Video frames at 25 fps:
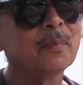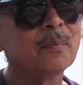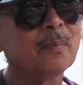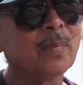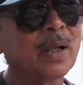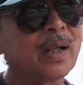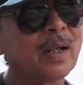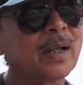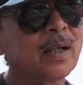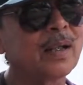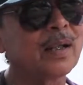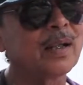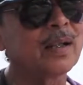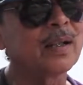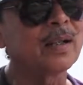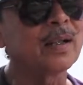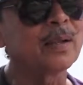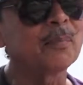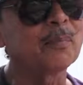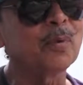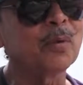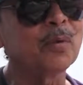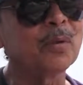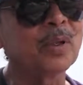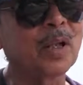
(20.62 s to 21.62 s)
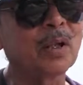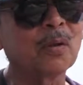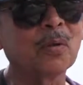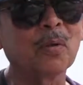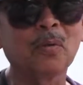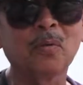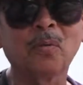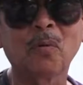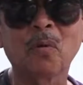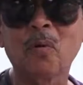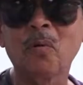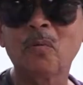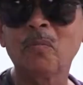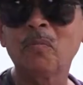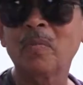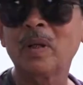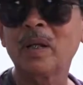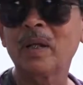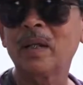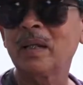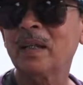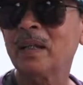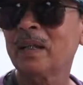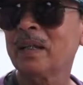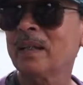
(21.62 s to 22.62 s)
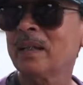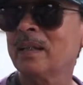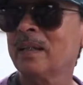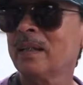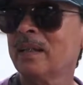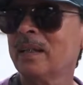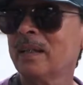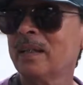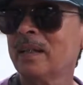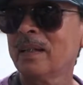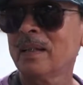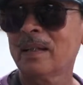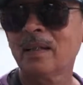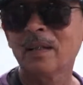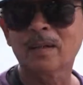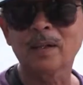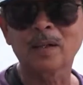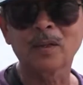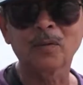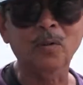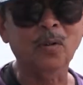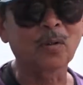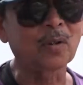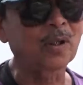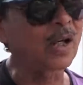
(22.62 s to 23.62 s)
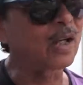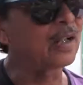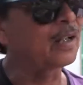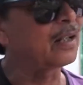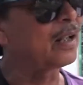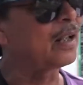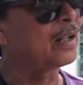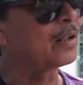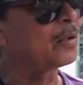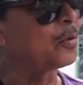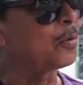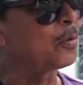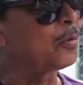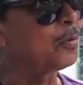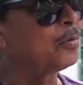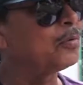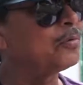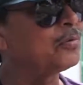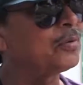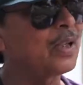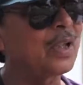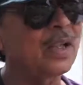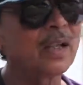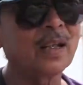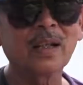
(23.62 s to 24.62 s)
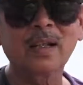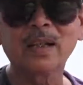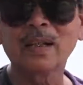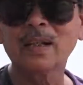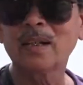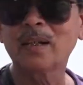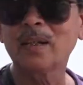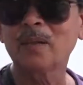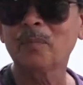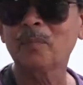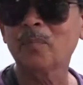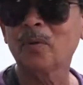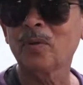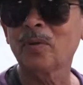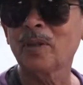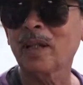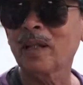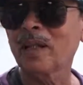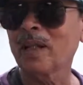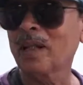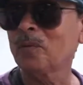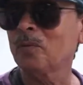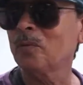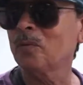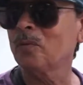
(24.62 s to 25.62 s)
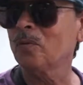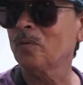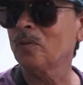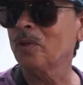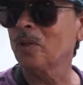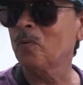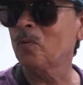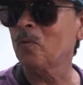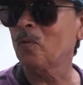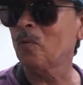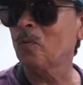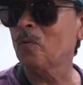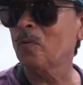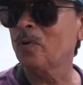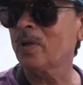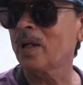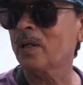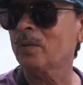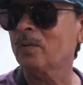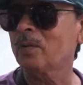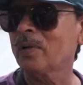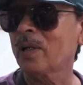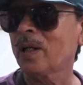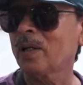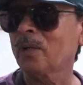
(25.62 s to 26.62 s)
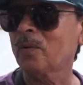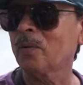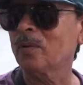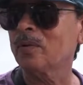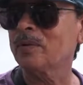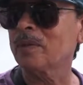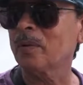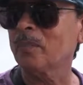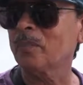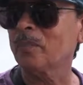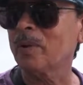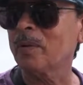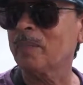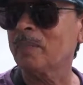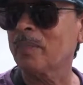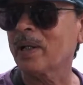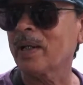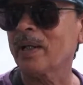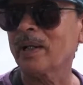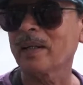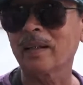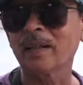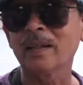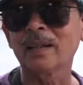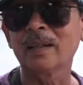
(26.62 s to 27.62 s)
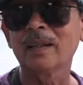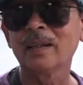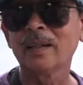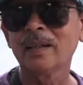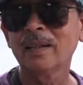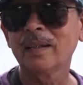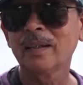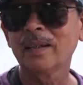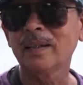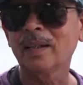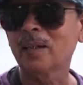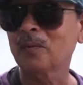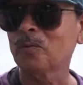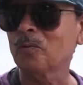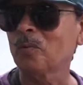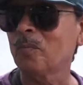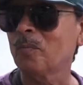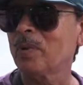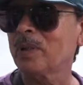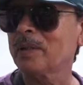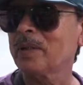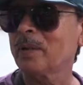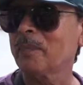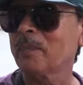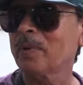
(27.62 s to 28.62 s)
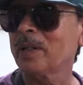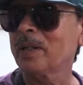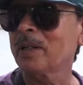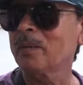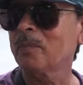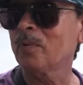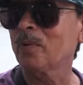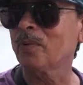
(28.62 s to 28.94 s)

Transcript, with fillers: para poner los nombres, retocar las cruces y poner algunos dibujos y algunas cosas pues para que las tumbas se miren